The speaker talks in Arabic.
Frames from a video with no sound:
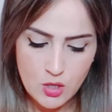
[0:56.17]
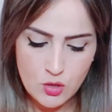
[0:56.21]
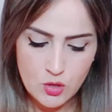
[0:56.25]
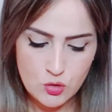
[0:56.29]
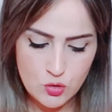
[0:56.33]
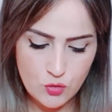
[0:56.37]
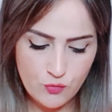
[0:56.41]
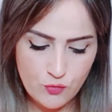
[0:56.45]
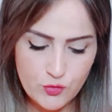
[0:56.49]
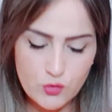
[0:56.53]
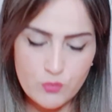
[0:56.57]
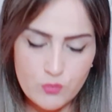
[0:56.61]

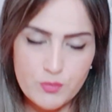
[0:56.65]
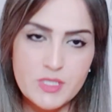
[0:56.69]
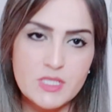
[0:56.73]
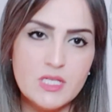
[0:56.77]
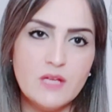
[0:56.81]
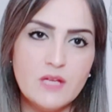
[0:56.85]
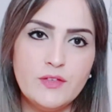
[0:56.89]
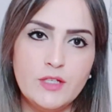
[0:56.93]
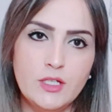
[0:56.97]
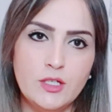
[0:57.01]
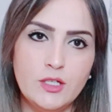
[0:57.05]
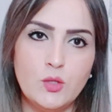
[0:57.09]
شفتهم
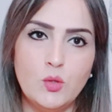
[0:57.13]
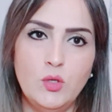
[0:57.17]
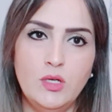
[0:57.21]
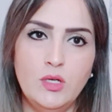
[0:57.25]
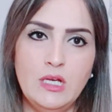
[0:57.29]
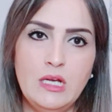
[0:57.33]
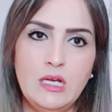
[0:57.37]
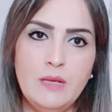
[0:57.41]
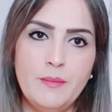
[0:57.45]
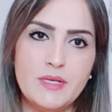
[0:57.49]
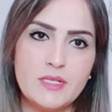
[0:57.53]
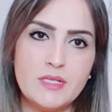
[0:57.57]
بزاف كيهضروا
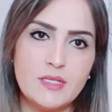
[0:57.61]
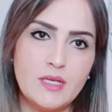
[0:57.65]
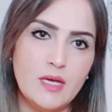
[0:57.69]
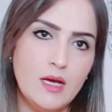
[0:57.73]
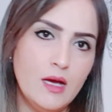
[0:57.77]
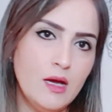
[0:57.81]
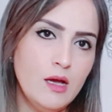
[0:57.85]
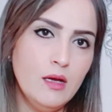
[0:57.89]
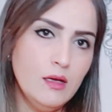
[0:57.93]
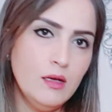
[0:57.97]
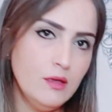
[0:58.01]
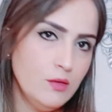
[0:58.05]
على لي
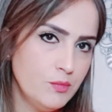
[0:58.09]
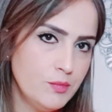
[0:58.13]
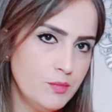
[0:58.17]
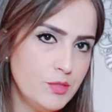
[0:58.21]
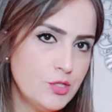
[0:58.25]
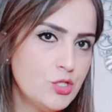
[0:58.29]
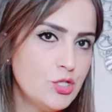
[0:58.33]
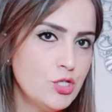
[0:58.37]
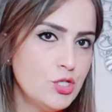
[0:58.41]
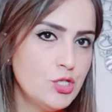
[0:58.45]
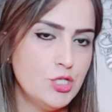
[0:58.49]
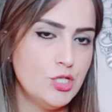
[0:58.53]
ماسكارا
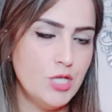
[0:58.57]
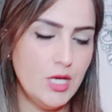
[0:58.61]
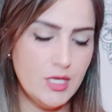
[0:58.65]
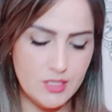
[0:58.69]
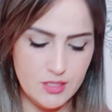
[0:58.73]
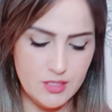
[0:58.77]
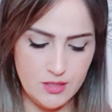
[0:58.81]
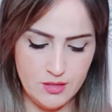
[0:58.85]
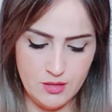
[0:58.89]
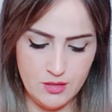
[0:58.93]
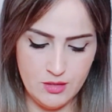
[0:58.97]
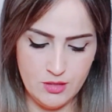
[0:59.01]
باش
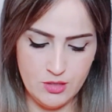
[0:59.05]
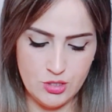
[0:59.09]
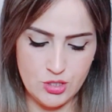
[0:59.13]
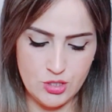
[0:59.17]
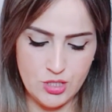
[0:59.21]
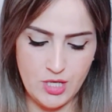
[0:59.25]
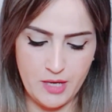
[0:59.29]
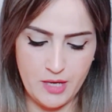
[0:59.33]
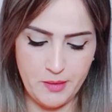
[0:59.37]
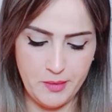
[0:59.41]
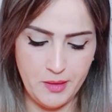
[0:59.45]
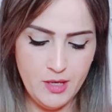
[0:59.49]
تشجعت
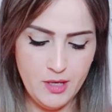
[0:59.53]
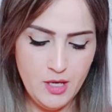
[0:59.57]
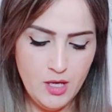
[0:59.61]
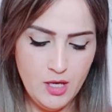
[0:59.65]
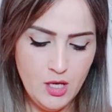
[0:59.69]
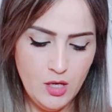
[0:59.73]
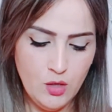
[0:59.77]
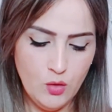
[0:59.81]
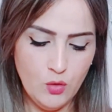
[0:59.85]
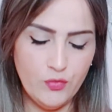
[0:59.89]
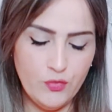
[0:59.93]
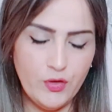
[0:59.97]
نجربها
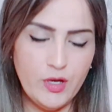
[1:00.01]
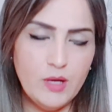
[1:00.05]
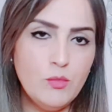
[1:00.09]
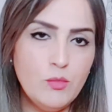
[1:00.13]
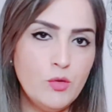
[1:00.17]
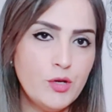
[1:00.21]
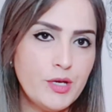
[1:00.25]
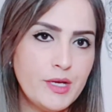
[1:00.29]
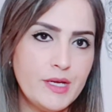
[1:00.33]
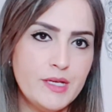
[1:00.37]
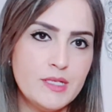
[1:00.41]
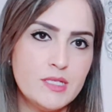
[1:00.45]

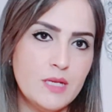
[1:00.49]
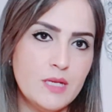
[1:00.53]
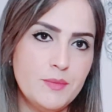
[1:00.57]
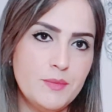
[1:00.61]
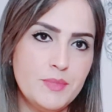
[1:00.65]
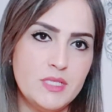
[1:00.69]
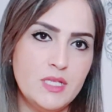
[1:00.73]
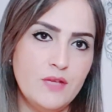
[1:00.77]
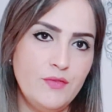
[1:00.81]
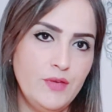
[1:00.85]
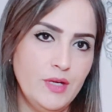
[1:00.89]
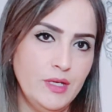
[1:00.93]
فريمون رخيصه
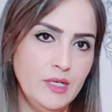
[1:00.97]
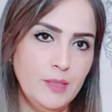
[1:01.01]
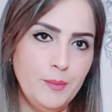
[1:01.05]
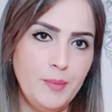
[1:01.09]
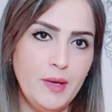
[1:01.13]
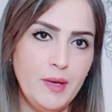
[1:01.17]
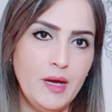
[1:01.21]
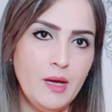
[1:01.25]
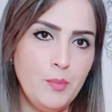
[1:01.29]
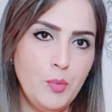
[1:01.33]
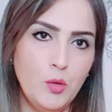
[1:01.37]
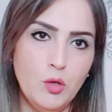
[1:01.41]
بزاف يعني
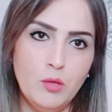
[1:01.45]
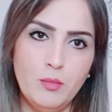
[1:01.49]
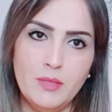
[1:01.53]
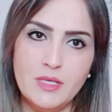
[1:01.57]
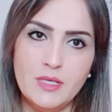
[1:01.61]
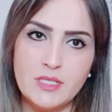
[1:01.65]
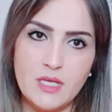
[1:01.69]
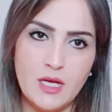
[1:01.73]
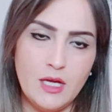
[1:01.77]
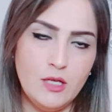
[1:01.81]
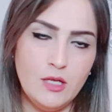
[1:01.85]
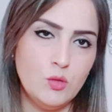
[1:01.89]
بارابور
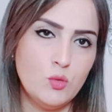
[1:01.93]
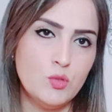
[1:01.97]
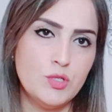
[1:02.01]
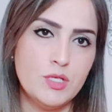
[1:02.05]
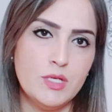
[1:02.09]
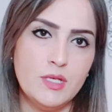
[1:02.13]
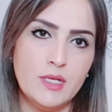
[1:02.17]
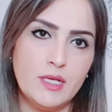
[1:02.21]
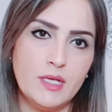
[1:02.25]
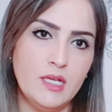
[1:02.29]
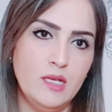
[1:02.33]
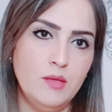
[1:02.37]
الماسكارا اللي كنت
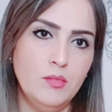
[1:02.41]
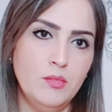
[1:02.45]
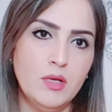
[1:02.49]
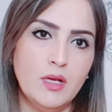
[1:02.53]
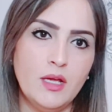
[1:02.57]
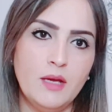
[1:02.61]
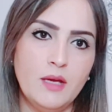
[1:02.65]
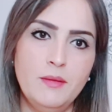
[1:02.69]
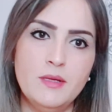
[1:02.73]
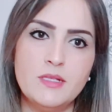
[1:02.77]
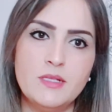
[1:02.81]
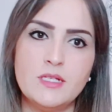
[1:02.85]
انا كنعمل
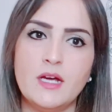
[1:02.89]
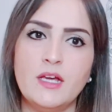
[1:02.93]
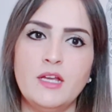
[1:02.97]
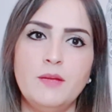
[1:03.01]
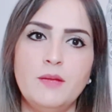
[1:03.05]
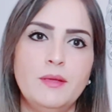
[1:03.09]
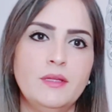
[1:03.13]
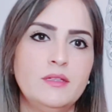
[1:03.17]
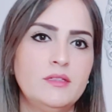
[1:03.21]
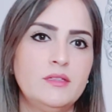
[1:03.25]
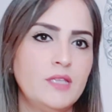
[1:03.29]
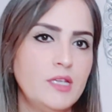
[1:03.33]
قبل
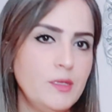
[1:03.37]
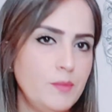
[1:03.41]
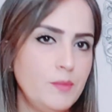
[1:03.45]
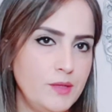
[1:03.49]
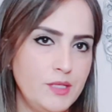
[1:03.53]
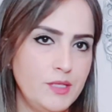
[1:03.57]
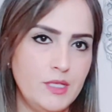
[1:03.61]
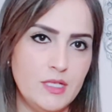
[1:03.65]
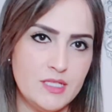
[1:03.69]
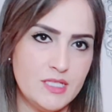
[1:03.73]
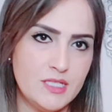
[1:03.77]
تقريبا تريبل ديال